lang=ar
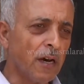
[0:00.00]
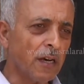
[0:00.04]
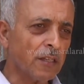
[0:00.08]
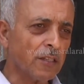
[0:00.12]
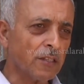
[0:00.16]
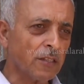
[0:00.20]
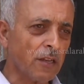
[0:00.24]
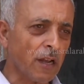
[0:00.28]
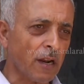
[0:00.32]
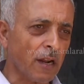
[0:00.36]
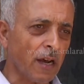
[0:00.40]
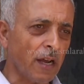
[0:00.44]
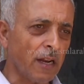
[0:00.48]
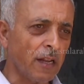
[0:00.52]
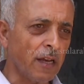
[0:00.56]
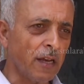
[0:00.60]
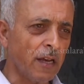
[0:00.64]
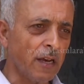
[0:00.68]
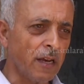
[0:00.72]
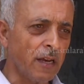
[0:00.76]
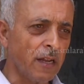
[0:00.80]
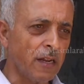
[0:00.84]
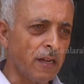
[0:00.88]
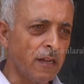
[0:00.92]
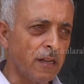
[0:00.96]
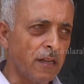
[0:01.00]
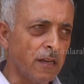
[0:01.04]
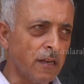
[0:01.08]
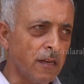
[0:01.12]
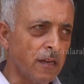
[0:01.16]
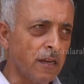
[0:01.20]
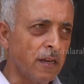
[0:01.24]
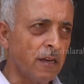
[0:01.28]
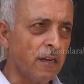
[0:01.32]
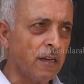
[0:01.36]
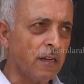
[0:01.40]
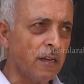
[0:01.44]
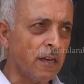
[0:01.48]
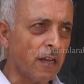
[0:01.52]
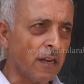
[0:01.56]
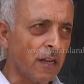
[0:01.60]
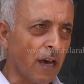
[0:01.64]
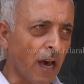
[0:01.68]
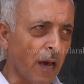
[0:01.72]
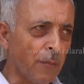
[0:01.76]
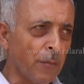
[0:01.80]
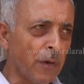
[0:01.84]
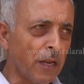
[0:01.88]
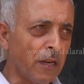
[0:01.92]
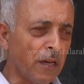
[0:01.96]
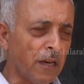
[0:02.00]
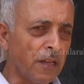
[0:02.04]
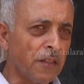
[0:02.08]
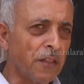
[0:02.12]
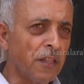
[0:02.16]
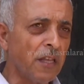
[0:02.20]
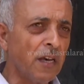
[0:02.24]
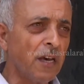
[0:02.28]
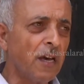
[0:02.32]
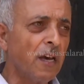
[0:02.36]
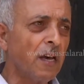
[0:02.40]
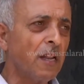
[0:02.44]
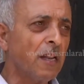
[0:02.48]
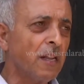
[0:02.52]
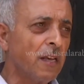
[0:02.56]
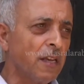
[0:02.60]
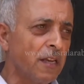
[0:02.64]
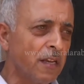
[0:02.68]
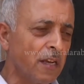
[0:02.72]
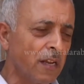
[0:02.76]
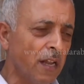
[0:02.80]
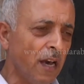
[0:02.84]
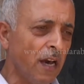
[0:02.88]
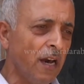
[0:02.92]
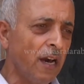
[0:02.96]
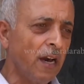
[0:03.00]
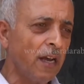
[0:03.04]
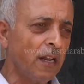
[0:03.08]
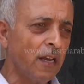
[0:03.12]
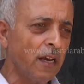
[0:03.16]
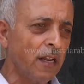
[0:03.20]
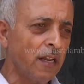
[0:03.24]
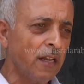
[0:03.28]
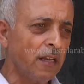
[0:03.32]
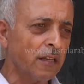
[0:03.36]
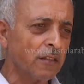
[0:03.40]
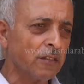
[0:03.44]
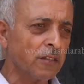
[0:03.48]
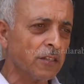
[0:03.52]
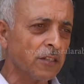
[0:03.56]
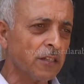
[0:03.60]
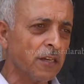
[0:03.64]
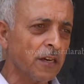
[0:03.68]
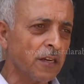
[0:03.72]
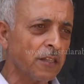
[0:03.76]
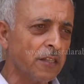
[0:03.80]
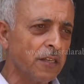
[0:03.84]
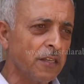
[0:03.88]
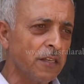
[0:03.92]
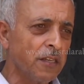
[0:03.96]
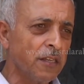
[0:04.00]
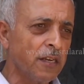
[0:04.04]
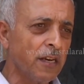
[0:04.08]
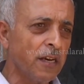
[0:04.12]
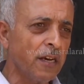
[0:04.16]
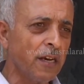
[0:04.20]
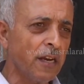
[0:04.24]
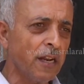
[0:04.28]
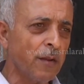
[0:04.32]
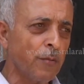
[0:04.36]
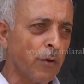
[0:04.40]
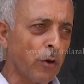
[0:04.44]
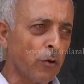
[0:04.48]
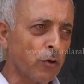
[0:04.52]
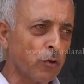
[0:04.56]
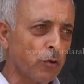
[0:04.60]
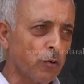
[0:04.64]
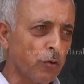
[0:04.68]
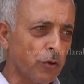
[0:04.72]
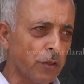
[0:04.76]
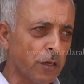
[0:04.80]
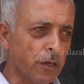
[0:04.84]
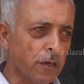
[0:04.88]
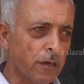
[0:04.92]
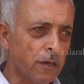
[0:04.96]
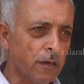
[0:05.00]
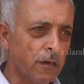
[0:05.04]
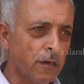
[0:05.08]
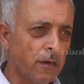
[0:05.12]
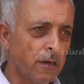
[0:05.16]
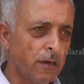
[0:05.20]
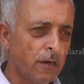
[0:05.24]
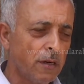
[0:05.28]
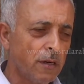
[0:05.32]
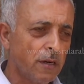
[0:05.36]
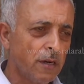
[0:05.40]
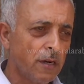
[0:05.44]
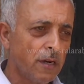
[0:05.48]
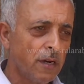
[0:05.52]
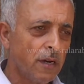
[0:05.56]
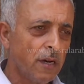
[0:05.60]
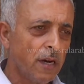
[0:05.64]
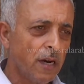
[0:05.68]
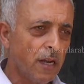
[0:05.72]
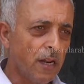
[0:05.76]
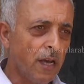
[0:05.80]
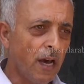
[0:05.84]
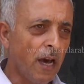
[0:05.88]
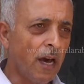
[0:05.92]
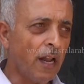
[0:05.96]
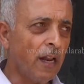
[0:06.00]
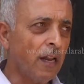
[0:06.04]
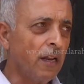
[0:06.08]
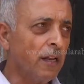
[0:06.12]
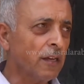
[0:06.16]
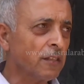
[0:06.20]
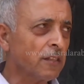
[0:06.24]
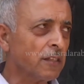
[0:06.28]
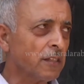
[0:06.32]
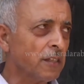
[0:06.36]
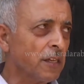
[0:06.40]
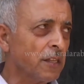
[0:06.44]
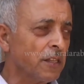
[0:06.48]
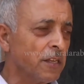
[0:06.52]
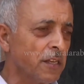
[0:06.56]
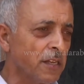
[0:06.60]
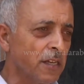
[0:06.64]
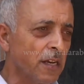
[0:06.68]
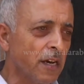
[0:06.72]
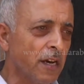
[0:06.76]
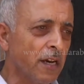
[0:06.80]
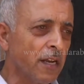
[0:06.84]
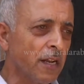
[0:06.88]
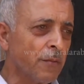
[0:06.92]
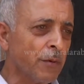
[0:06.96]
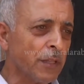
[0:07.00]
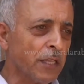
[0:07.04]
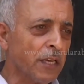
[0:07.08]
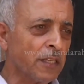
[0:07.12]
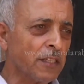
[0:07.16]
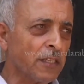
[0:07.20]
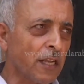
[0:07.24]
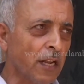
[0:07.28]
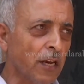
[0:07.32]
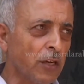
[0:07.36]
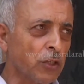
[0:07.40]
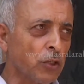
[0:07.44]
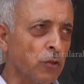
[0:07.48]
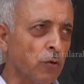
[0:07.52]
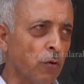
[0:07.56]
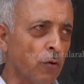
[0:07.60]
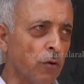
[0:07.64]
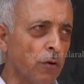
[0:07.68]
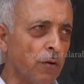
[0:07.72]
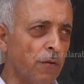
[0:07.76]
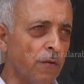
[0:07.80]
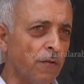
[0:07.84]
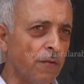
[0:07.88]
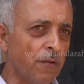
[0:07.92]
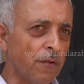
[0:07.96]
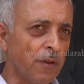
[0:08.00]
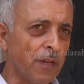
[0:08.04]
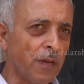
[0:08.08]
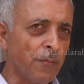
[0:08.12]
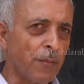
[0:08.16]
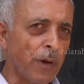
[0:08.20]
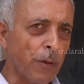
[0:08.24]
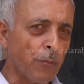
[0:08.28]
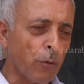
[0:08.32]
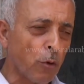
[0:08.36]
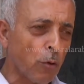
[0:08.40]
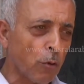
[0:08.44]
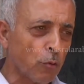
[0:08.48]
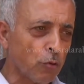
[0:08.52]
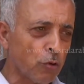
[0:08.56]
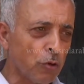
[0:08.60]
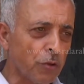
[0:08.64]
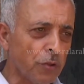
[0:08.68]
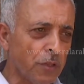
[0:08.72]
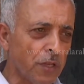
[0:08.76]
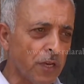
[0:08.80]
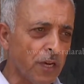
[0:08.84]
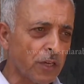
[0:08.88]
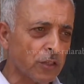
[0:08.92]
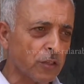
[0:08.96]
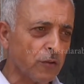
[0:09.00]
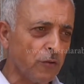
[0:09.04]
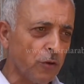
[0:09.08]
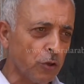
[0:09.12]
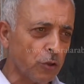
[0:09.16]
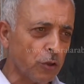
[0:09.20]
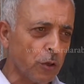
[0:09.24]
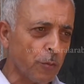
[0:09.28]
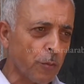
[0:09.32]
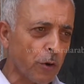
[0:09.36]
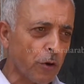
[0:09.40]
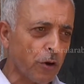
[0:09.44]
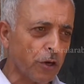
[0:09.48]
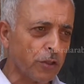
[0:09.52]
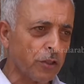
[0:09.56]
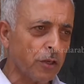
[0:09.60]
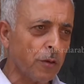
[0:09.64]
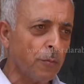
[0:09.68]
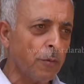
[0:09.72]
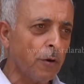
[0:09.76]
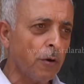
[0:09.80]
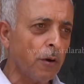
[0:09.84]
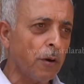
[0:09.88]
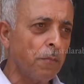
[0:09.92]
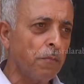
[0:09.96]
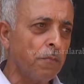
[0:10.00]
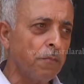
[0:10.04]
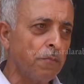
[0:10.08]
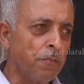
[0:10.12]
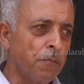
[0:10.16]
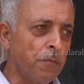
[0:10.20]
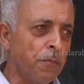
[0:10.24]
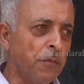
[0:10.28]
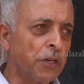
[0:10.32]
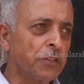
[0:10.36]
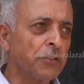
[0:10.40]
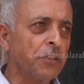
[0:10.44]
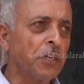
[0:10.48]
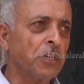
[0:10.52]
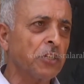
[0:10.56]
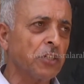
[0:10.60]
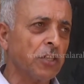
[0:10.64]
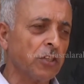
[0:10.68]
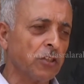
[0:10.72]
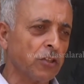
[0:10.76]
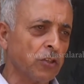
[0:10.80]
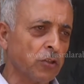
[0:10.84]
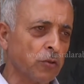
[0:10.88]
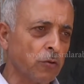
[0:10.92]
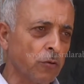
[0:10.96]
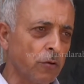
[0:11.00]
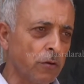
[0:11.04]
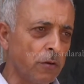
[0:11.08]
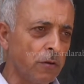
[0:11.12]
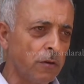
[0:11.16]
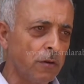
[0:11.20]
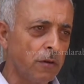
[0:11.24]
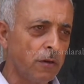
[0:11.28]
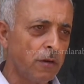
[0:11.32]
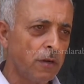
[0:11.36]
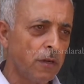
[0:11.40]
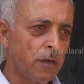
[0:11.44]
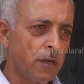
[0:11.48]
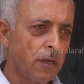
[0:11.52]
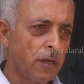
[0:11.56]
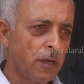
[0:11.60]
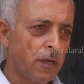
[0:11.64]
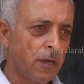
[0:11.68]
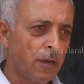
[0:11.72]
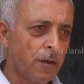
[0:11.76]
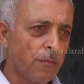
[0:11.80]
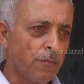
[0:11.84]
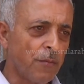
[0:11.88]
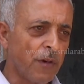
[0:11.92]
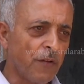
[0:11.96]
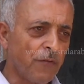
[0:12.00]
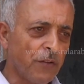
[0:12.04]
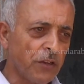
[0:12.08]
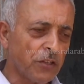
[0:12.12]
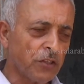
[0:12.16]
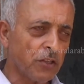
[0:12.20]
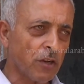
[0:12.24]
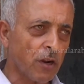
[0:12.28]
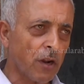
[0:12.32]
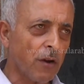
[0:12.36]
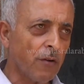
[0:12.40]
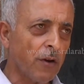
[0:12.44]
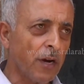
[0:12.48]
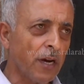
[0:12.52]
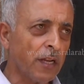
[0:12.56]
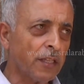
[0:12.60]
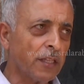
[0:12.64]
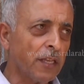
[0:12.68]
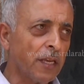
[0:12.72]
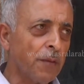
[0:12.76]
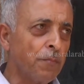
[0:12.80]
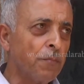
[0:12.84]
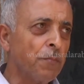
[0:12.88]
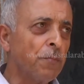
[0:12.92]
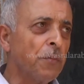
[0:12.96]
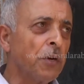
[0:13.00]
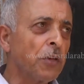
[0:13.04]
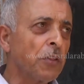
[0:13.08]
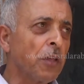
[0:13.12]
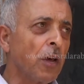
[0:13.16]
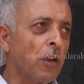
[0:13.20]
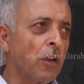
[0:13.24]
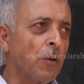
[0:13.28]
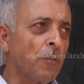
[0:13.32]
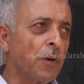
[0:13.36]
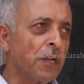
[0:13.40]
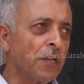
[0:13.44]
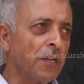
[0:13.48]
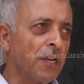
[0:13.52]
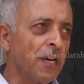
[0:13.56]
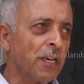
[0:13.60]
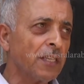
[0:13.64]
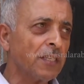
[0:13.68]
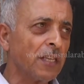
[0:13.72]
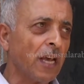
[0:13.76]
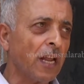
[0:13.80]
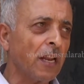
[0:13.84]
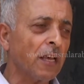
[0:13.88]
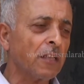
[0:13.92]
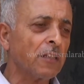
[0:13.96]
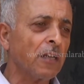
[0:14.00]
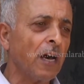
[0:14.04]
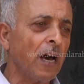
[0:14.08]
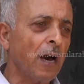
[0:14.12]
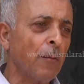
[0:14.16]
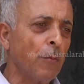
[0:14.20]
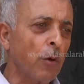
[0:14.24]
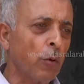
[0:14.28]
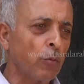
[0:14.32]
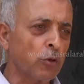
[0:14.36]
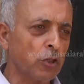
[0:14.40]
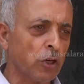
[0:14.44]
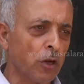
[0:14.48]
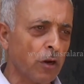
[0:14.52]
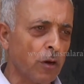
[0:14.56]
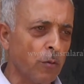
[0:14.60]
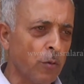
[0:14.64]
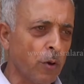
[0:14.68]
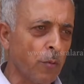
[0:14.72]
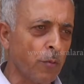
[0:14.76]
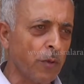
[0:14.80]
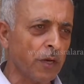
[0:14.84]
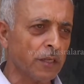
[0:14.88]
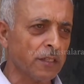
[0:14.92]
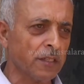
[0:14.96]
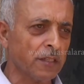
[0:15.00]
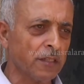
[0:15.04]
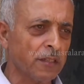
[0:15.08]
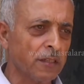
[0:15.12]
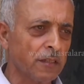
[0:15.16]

أثر على العمل عندنا اللي هي الحالة الاقتصادية الموجودة الحالة الاقتصادية هي اللي بتأثر على الشغل لما بيقبضوا الناس وعندهم رواتبهم بتنشط الشغل ما فيش رواتب بيضلهم الناس على طعامهم وشربهم بس